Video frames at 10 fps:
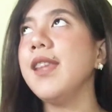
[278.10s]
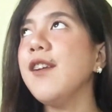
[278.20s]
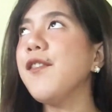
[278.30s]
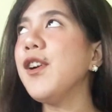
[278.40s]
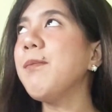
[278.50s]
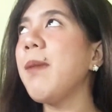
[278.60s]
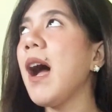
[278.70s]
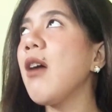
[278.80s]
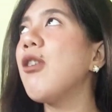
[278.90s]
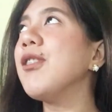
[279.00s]
Never
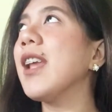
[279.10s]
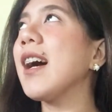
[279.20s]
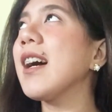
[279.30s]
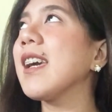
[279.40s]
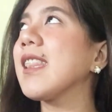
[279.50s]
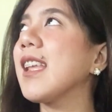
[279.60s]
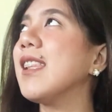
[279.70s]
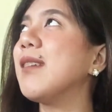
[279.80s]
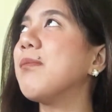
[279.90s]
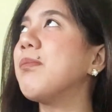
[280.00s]
pa ako nakakita
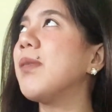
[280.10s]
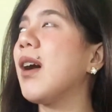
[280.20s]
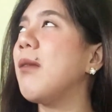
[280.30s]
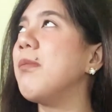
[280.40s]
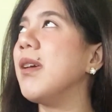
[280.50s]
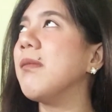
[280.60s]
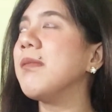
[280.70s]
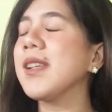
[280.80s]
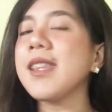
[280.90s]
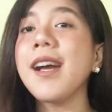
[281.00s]
ng
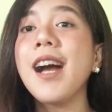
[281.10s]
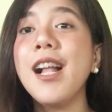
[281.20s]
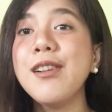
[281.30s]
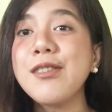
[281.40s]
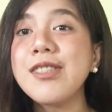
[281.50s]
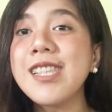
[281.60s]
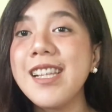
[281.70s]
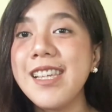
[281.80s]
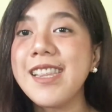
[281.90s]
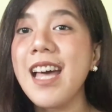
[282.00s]
problem na Tagalog yung
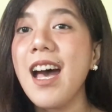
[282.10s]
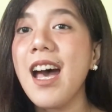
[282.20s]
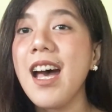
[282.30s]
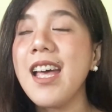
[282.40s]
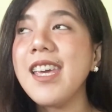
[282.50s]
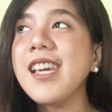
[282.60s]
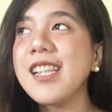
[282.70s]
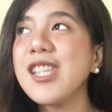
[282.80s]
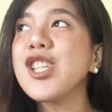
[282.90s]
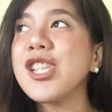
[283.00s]
salita.
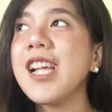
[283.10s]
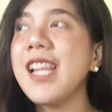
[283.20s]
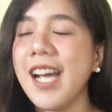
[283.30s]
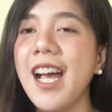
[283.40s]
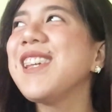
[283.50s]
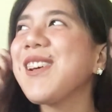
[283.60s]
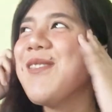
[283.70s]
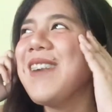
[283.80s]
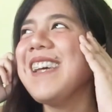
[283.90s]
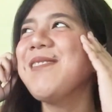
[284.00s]
English talaga. Hindi ko
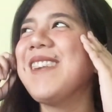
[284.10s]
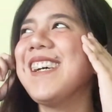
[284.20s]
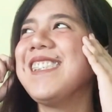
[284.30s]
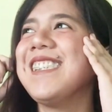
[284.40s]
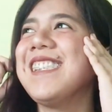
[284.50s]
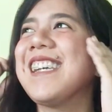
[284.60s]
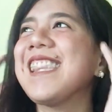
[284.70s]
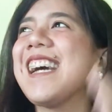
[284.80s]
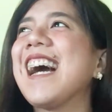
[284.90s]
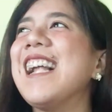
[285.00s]
ma-imagine na
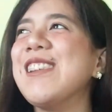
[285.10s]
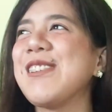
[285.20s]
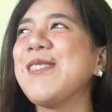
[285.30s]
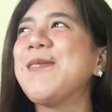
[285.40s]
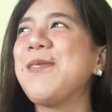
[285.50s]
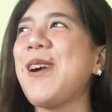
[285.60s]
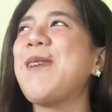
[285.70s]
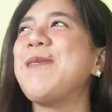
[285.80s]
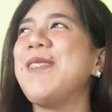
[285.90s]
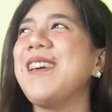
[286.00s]
Tagalog yung
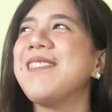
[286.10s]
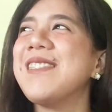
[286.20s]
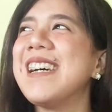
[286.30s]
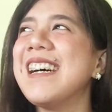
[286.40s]
problem.